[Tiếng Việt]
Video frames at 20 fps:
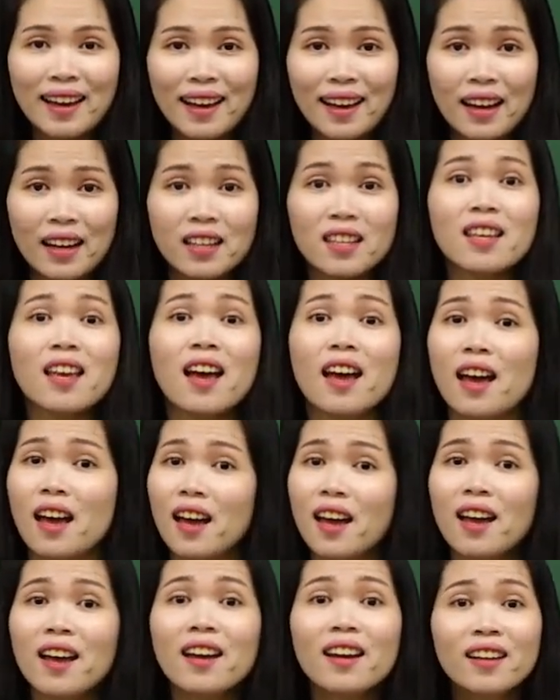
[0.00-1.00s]
À,
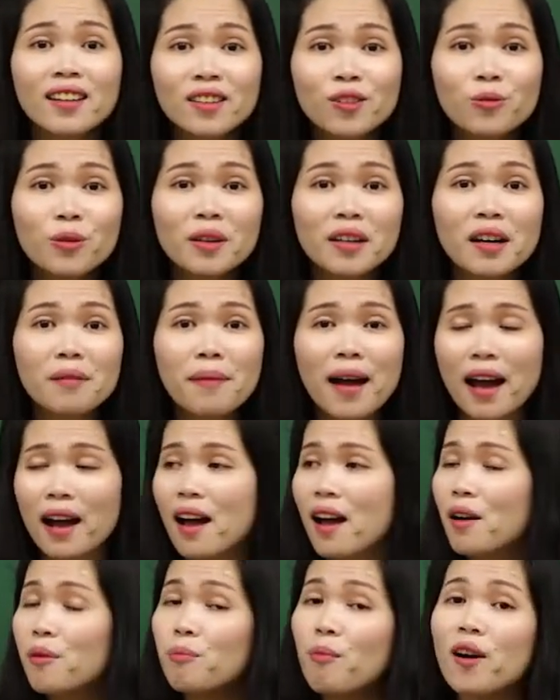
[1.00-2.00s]
dễ, đúng không các bạn?
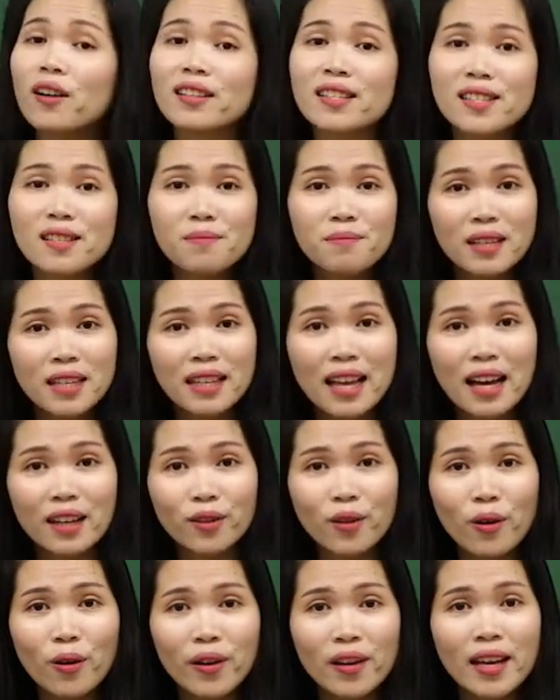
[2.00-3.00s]
Một
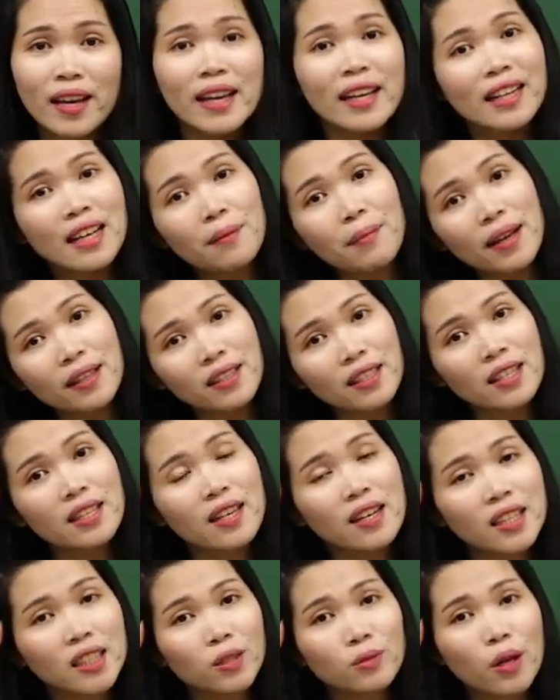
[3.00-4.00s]
씁니다 thôi. Các bạn chỉ
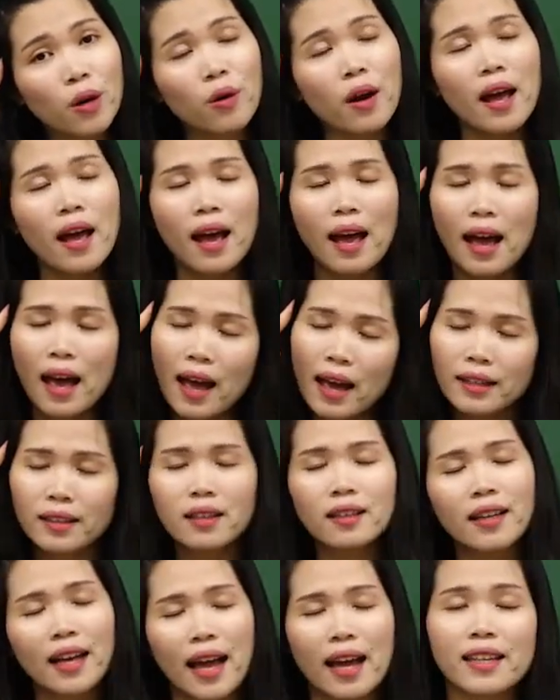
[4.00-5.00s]
nhớ trong đầu, à,
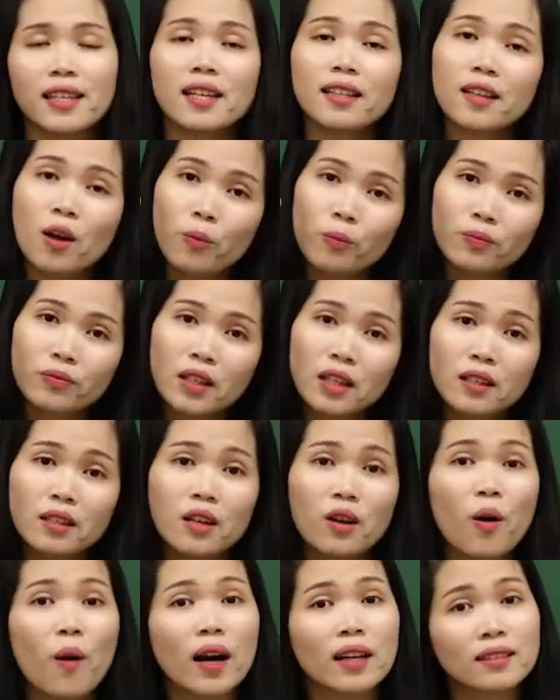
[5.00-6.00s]
tất cả những động
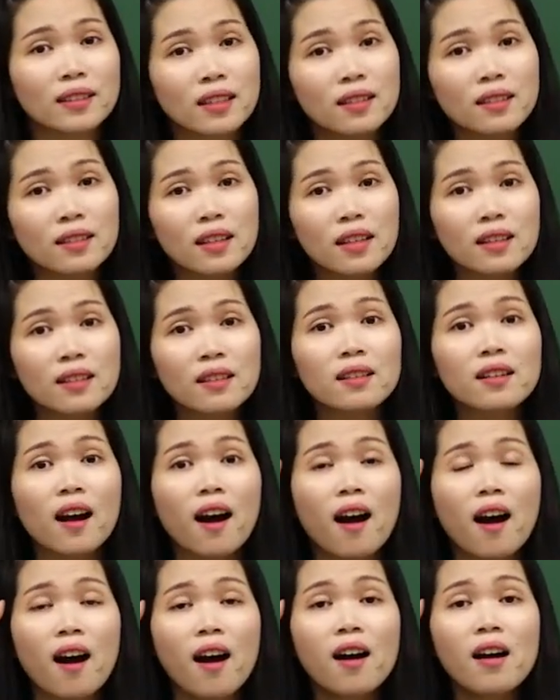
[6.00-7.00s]
từ hoặc tính từ
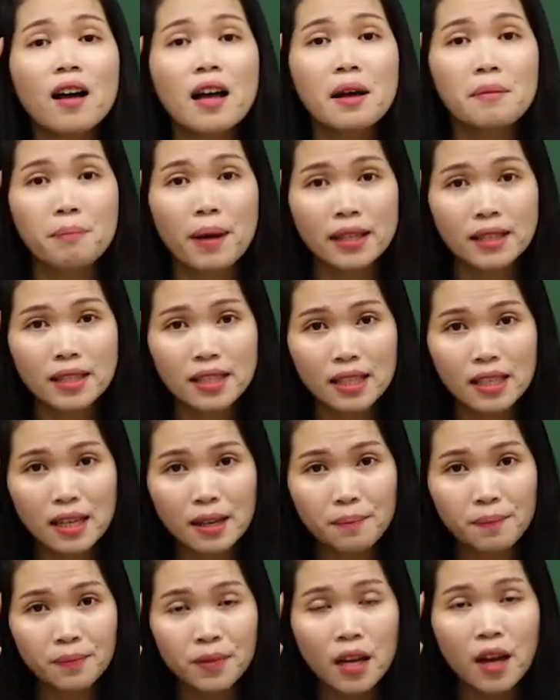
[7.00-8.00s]
có
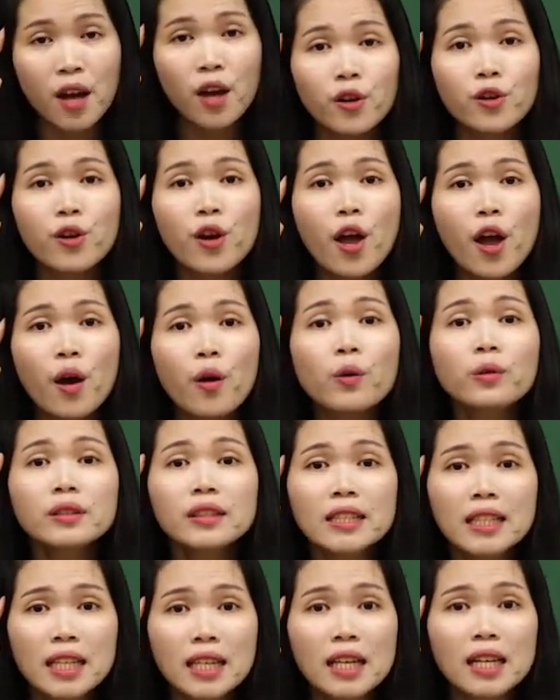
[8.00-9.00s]
받침, nếu
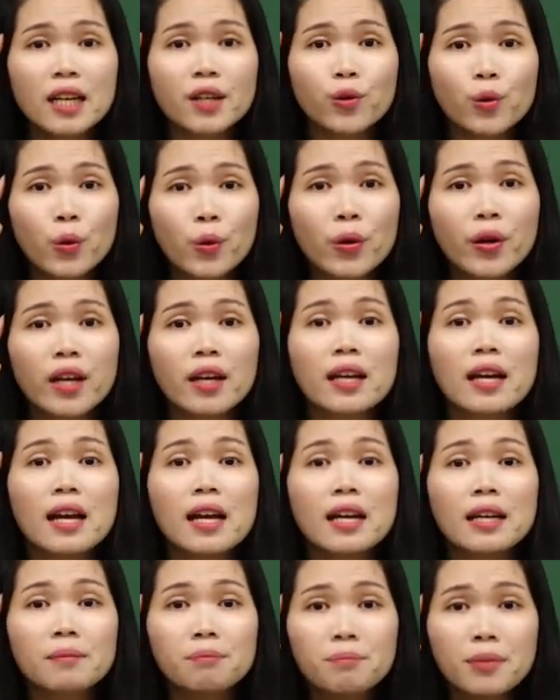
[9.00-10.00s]
chia đuôi
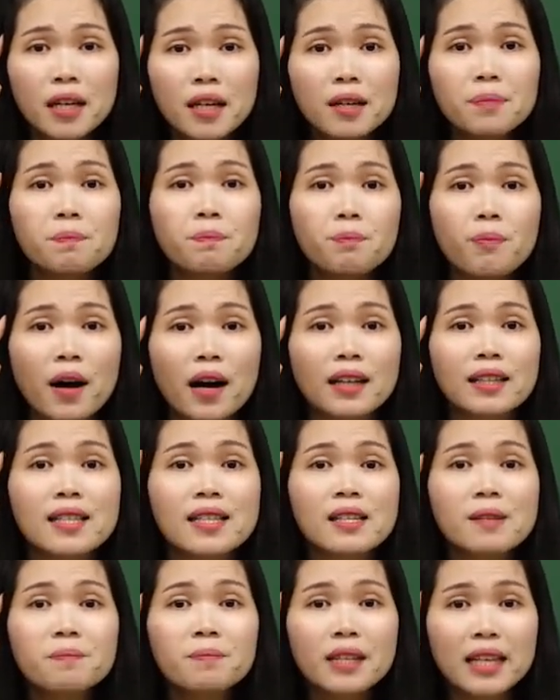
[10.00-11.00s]
biếc hoặc
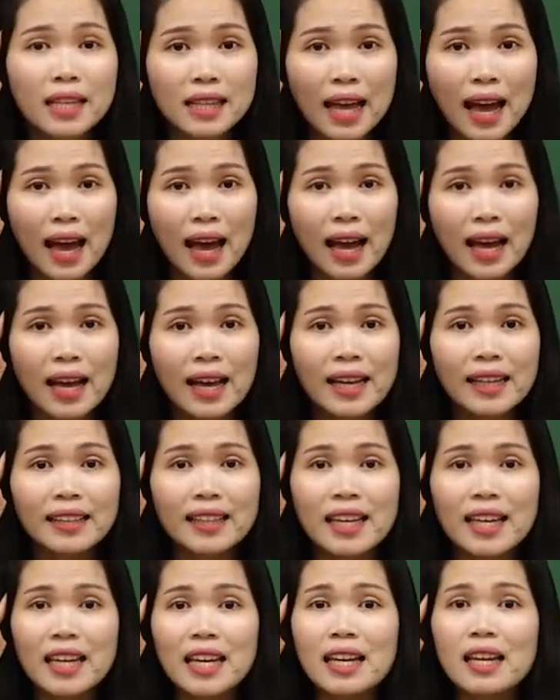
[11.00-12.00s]
씁니다
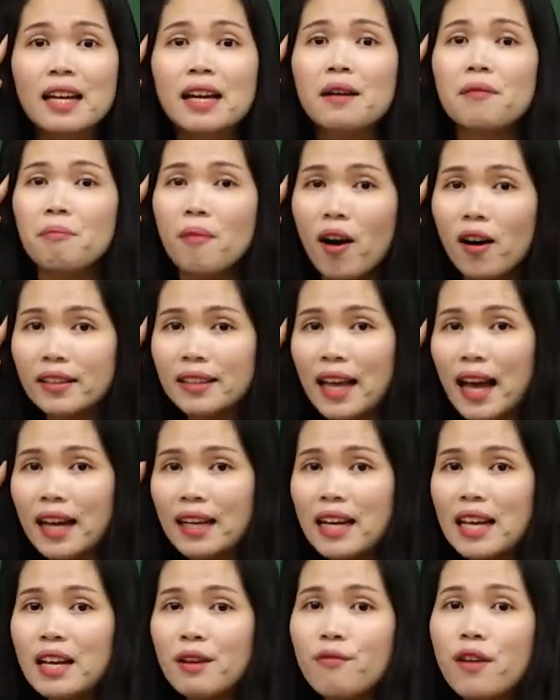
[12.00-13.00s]
thì bỏ
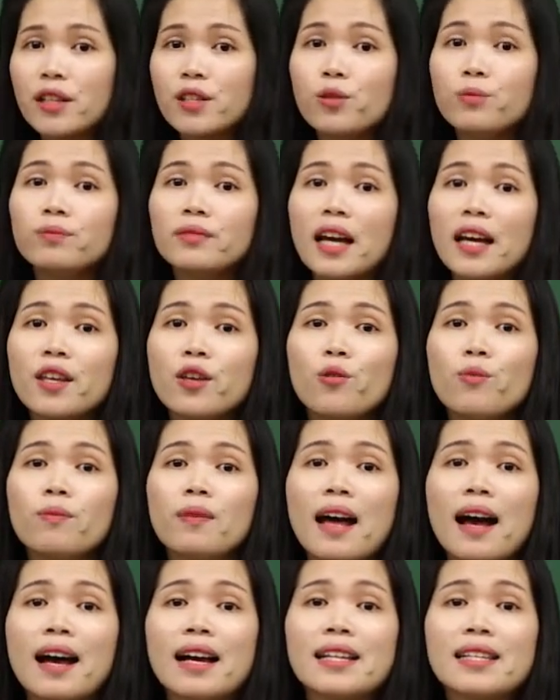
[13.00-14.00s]
tà đi và chúng ta
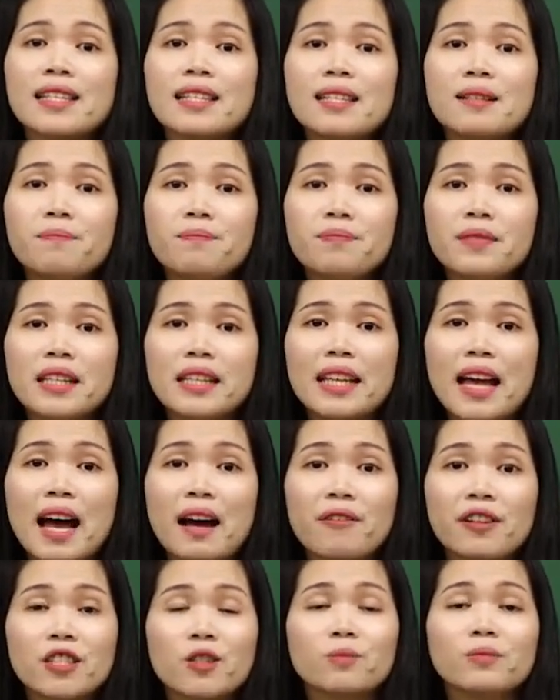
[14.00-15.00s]
dùng là
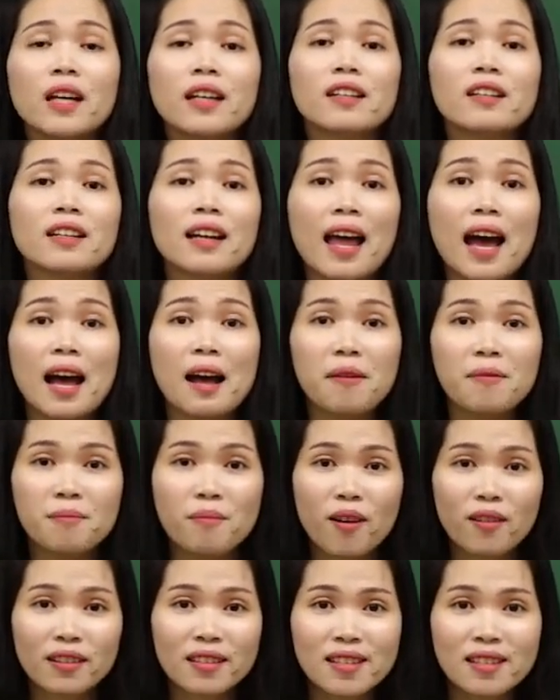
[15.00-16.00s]
씁니다. Và chúng ta được là
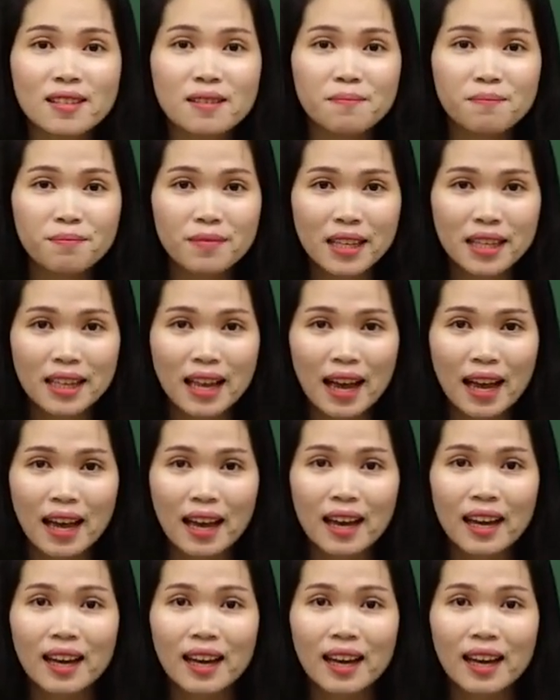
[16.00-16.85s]
một 씁니다.